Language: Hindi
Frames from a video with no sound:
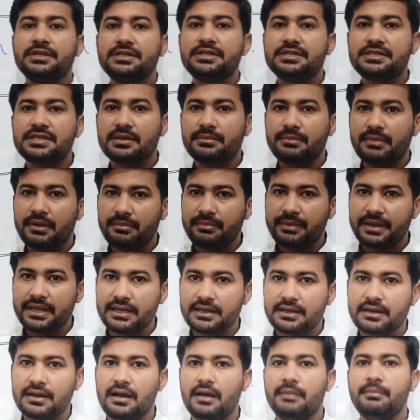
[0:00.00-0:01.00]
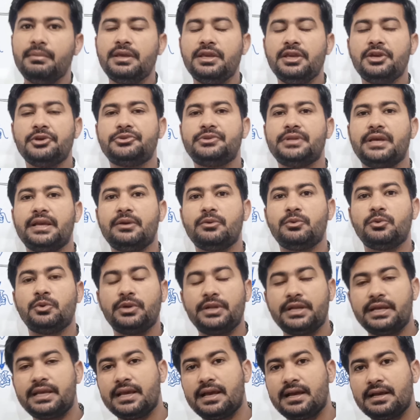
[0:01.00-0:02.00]
जिसम में मेन काम ही ये होता है कि
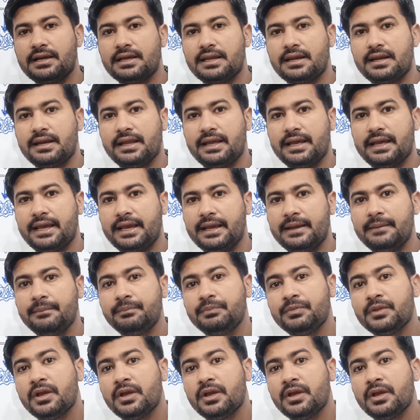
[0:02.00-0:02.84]
उन्होंने क्या करना है